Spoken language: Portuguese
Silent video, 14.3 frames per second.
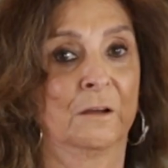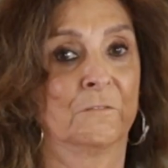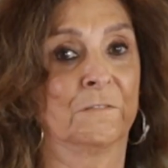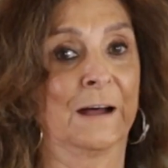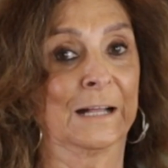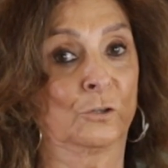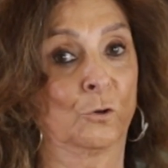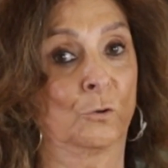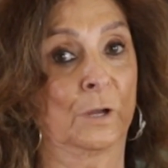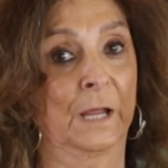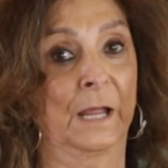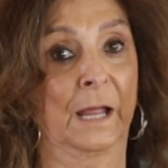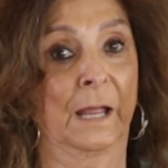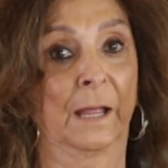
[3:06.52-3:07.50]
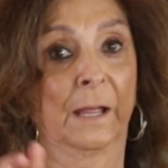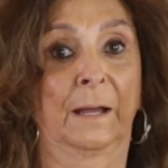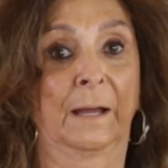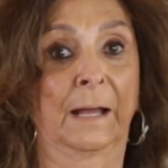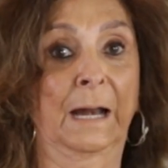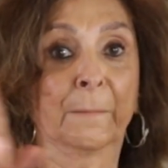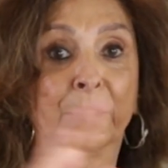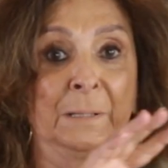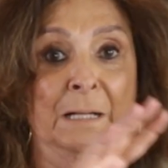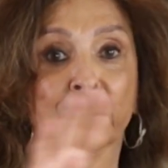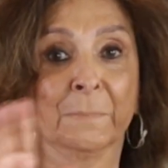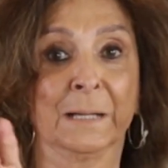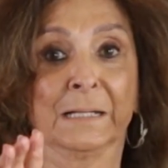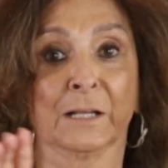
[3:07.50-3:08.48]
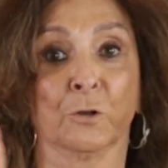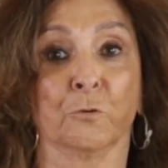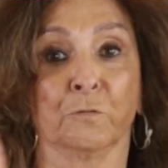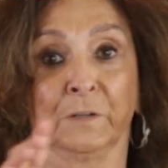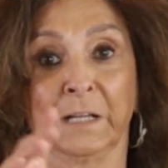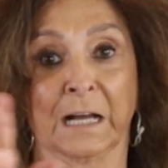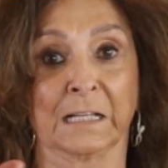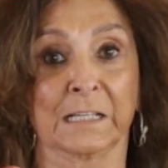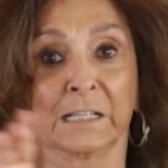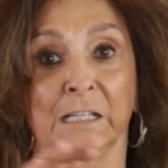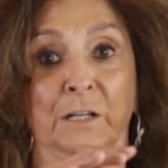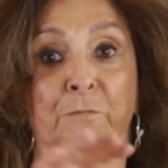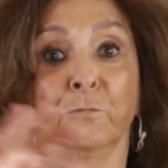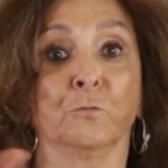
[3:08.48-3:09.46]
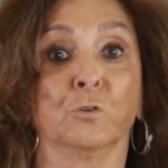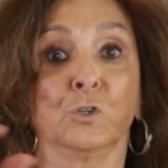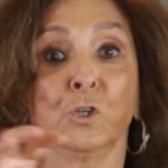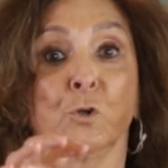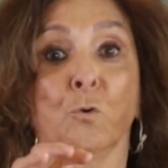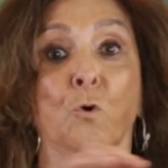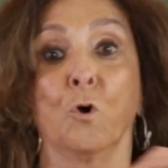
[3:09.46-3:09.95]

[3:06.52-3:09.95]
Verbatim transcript: Fato que rapidamente a novidade se difundiu